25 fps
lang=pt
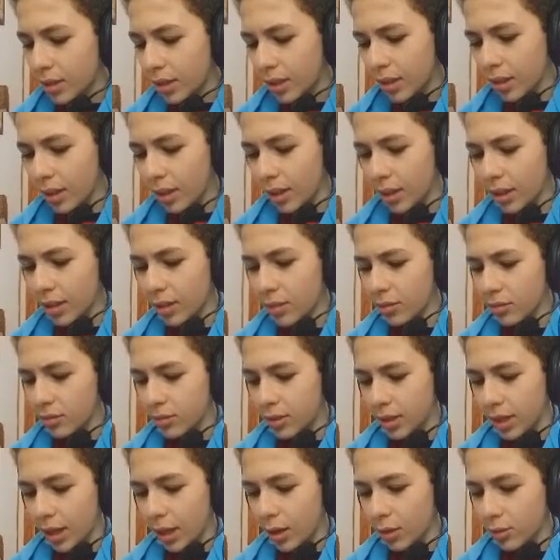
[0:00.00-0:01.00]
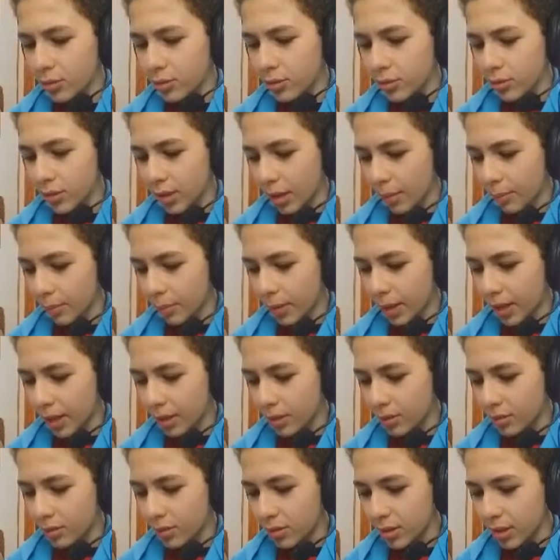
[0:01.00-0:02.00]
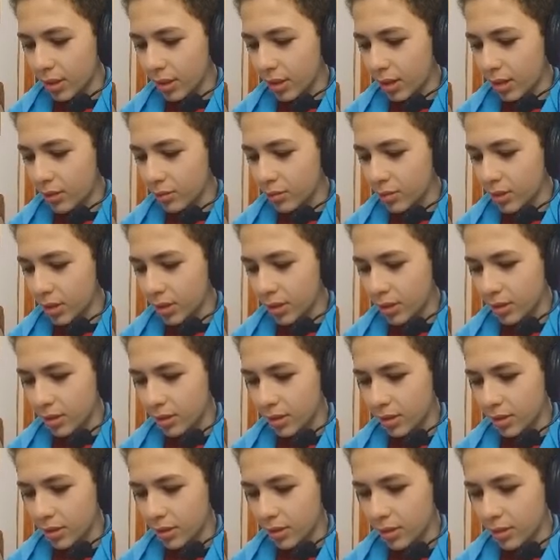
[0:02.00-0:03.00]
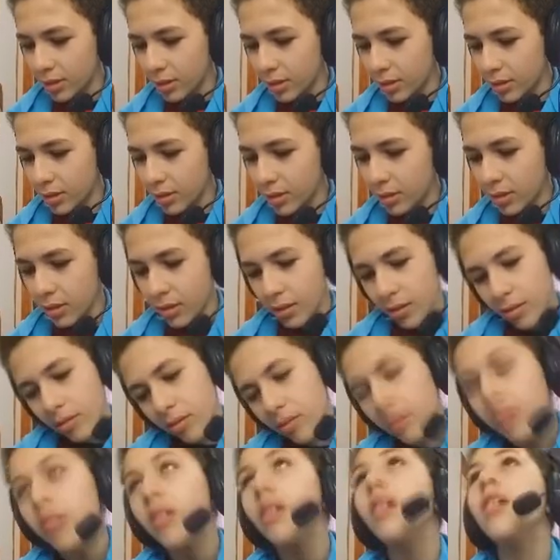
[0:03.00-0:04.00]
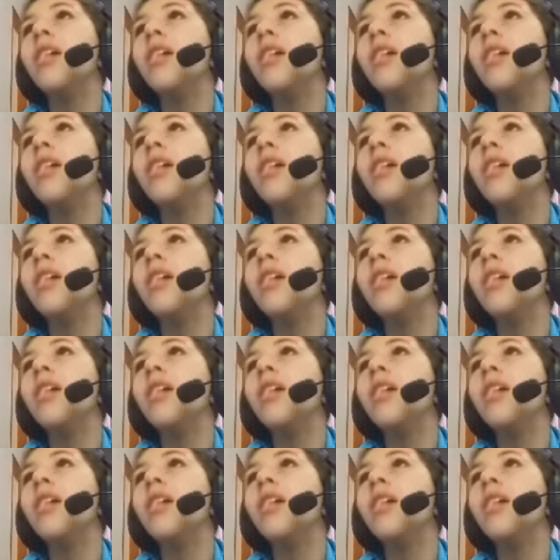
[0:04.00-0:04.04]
sei lá, eu calço sapato, sei lá, um trem assim? Não.